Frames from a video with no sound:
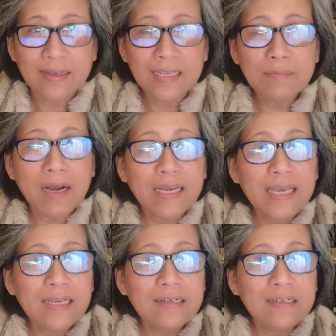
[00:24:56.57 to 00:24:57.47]
Nhưng mà
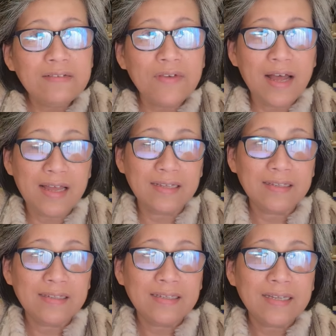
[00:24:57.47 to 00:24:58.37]
khi cưới về,
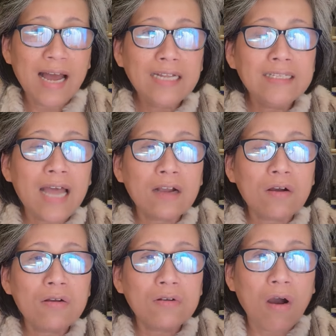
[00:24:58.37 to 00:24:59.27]
anh ta có